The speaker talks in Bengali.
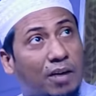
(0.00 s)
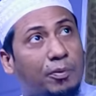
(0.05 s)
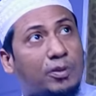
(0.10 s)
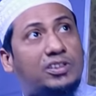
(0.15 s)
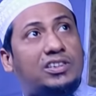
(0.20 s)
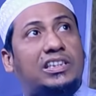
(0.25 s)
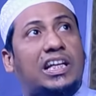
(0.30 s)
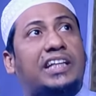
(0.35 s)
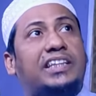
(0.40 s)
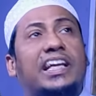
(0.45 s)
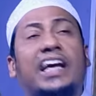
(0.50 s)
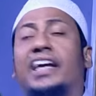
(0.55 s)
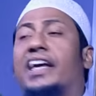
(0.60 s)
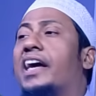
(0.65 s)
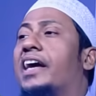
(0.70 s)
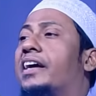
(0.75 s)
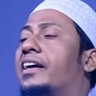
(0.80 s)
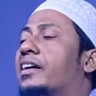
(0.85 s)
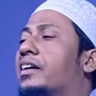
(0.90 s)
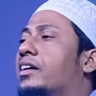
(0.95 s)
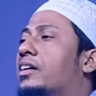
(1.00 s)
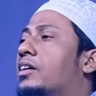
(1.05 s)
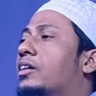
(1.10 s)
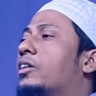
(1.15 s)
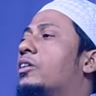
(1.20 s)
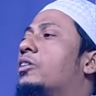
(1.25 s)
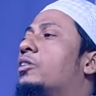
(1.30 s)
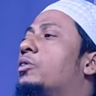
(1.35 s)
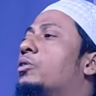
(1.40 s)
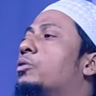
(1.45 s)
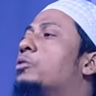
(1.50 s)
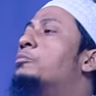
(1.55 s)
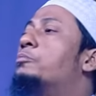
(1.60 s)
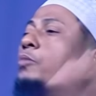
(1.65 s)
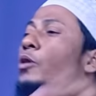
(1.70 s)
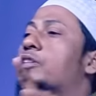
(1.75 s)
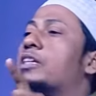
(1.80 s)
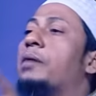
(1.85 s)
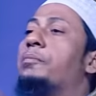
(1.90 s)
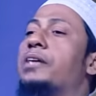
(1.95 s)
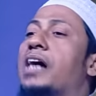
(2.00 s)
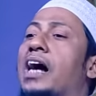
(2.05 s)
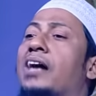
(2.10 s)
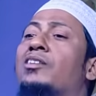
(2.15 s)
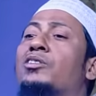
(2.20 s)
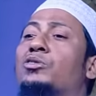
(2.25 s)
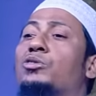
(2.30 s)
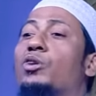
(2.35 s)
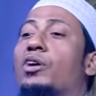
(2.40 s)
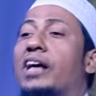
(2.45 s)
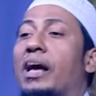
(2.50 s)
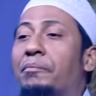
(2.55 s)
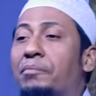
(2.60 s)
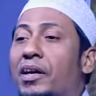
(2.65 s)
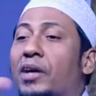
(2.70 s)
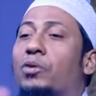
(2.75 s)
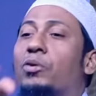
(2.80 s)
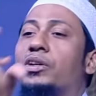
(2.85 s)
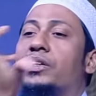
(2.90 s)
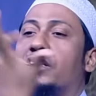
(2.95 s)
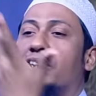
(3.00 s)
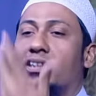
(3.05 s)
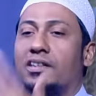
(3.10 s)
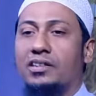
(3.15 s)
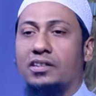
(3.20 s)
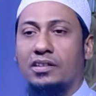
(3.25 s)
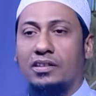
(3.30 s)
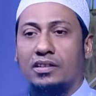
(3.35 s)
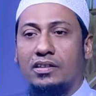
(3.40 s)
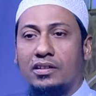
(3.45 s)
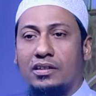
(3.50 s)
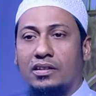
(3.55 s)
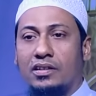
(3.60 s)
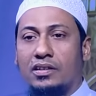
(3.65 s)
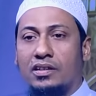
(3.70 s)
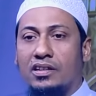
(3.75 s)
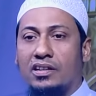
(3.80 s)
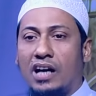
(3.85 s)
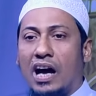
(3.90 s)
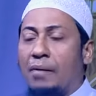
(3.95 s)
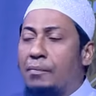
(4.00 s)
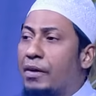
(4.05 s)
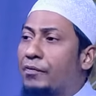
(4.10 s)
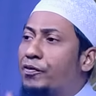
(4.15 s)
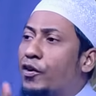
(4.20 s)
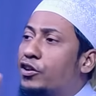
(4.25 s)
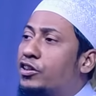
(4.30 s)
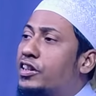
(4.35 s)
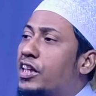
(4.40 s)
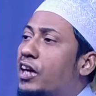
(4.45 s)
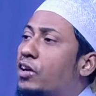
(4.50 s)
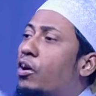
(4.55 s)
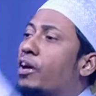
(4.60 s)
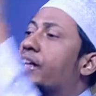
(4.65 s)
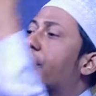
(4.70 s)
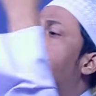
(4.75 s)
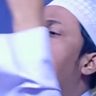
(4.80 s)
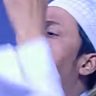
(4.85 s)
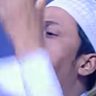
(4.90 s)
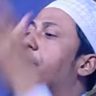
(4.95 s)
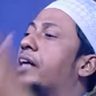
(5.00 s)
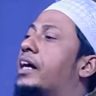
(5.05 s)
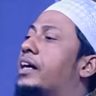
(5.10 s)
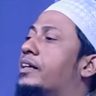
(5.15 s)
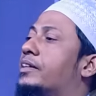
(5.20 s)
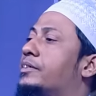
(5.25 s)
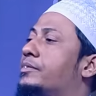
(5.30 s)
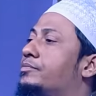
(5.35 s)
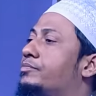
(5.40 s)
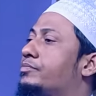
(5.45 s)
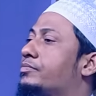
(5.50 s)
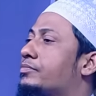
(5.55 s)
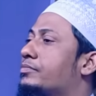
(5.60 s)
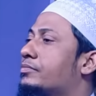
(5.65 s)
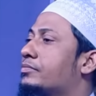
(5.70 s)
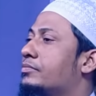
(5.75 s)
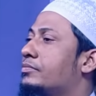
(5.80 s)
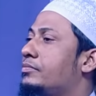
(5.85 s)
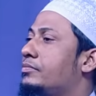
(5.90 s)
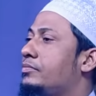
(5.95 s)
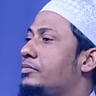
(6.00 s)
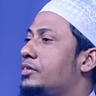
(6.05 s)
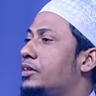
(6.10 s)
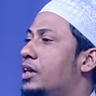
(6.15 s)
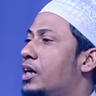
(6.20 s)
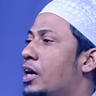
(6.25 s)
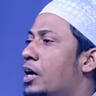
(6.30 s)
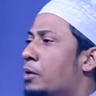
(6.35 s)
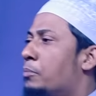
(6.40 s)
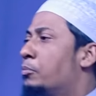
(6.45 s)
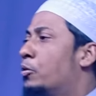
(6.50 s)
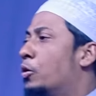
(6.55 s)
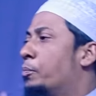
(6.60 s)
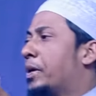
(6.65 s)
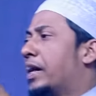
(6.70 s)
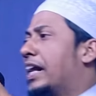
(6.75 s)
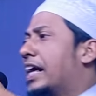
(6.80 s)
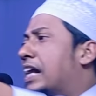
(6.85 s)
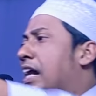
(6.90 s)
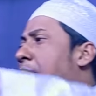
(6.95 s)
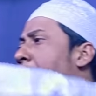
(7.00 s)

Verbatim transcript: এই অবস্থায় দেখে উম্মত আমি আনন্দ কেমনে করি আমি ফুর্তি করি কেমনে মোমেনের